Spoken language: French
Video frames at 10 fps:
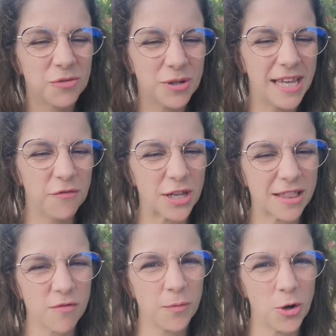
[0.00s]
oui,
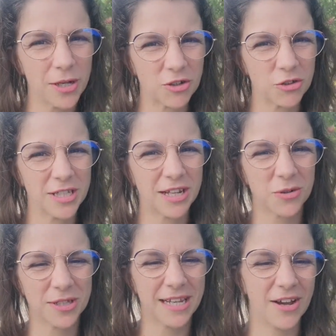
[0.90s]
effectivement, étant donné
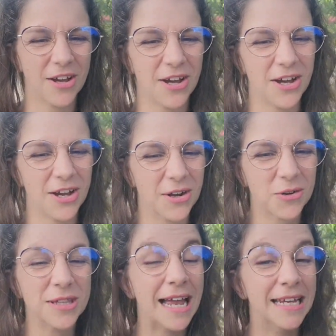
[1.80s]
qu'on est, euh,
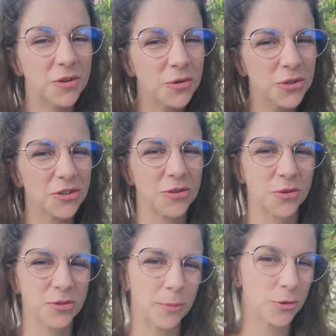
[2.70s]
est à l'écoute,
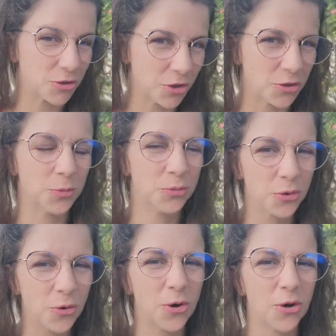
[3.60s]
donc on est plutôt dans nos
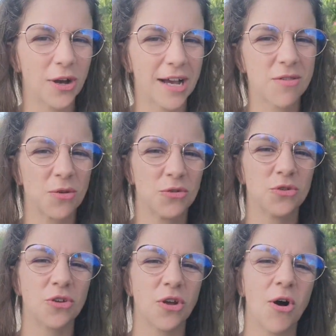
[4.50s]
bureaux le reste
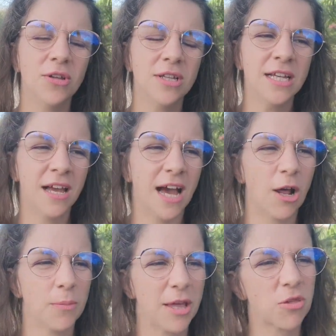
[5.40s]
du temps.
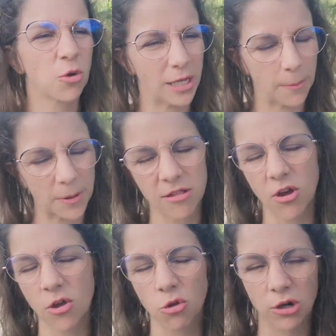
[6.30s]
Alors bien sûr, on est
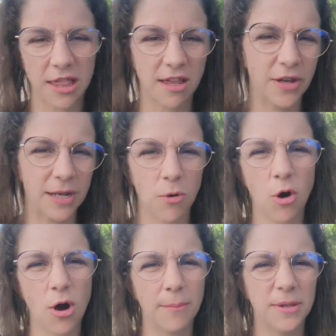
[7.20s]
présent sur les
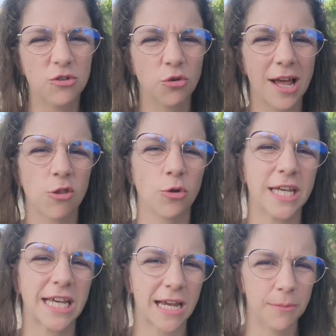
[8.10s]
événements habituels,
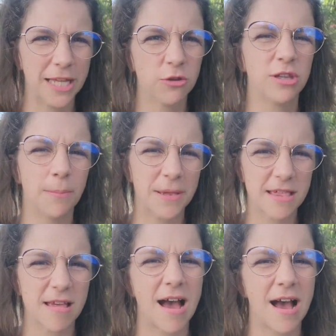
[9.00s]
journée caribéenne du
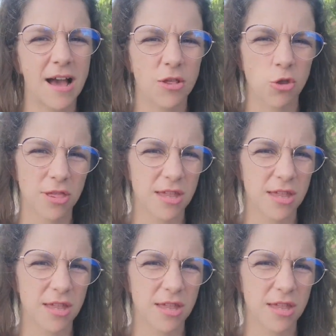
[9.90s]
dépistage,